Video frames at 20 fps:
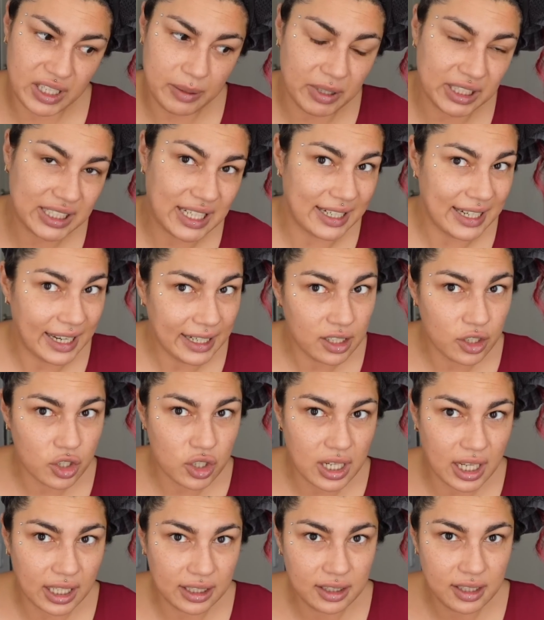jemand kein Englisch
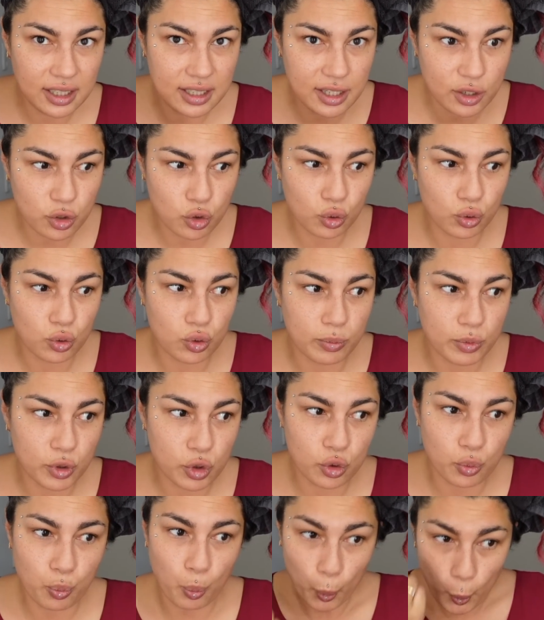kann, ist er schon so ein
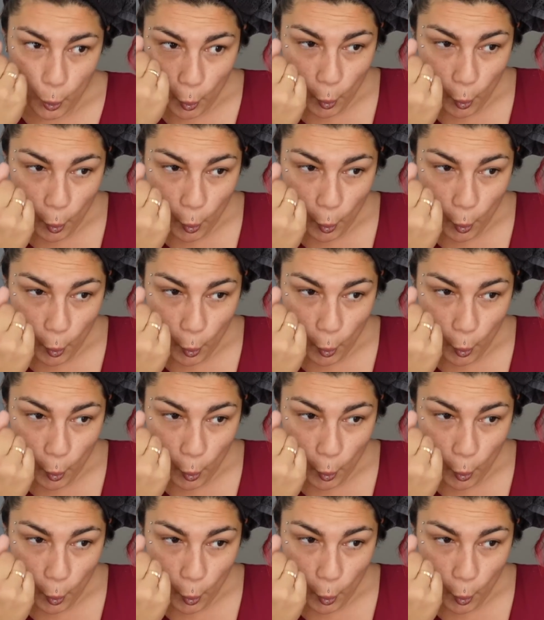bisschen...